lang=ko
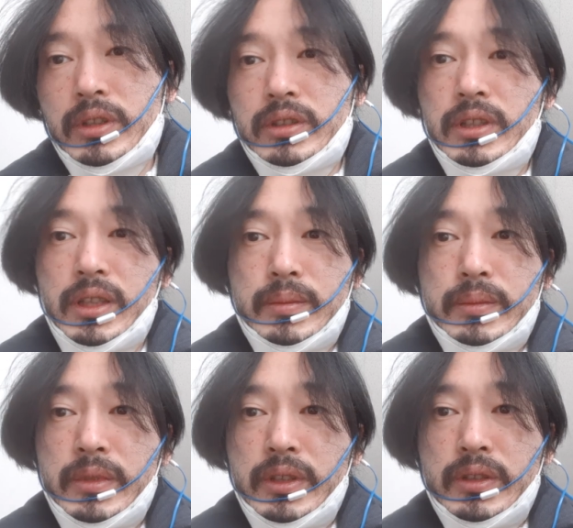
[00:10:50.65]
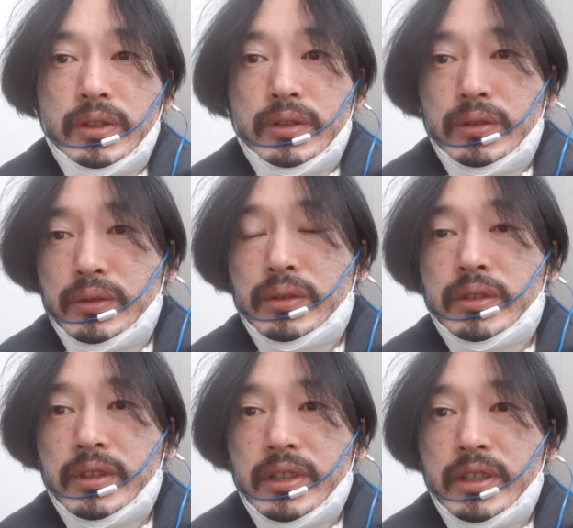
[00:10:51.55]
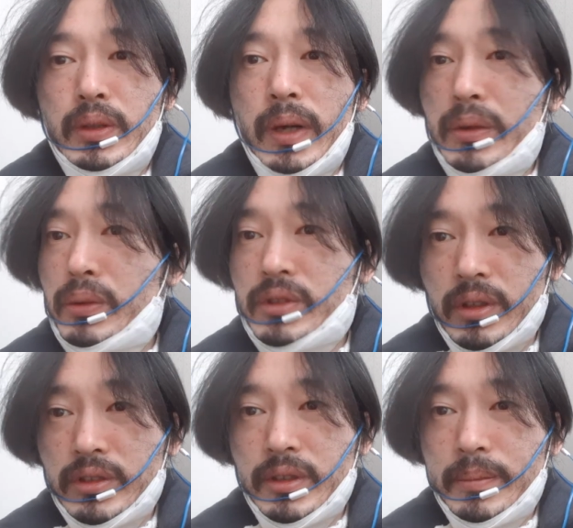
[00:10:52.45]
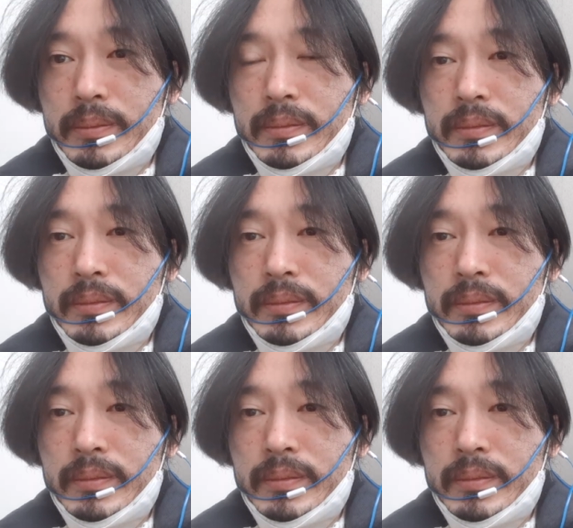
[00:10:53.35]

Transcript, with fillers: 그다음 뉴턴이 이제 활용 정점